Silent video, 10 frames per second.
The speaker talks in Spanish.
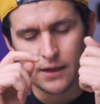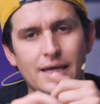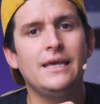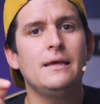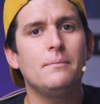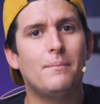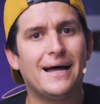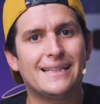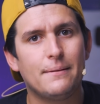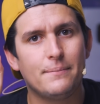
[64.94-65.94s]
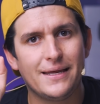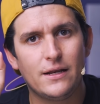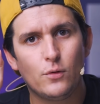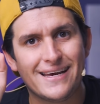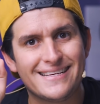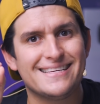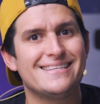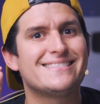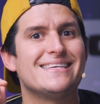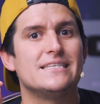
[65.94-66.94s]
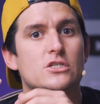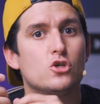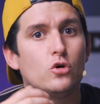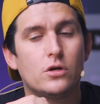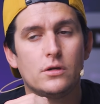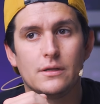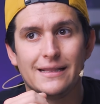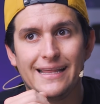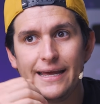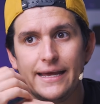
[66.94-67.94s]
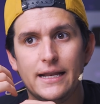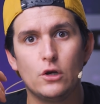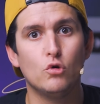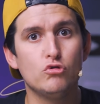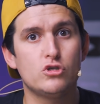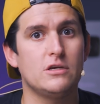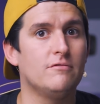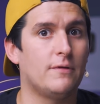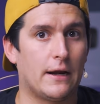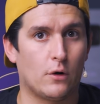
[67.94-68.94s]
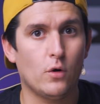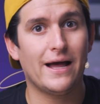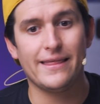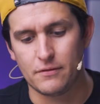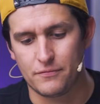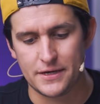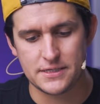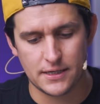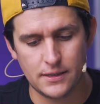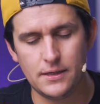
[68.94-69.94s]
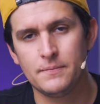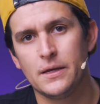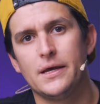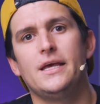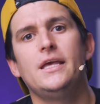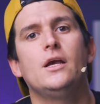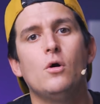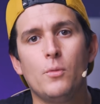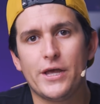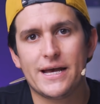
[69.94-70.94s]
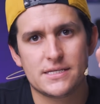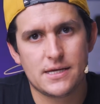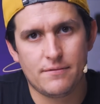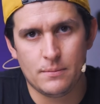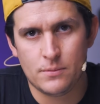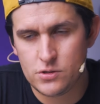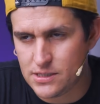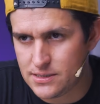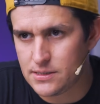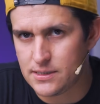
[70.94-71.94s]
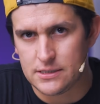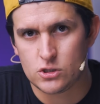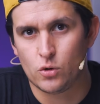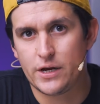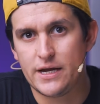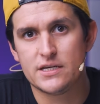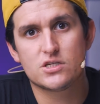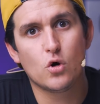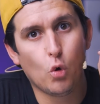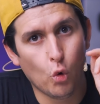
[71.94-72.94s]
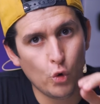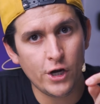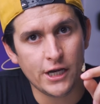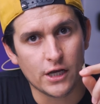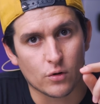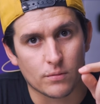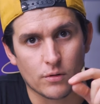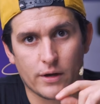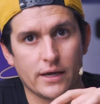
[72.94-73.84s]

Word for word: Y va también lo que es el sensor de luz infrarroja del Face ID. Y como ya sabemos, este sensor es único, ¿ok?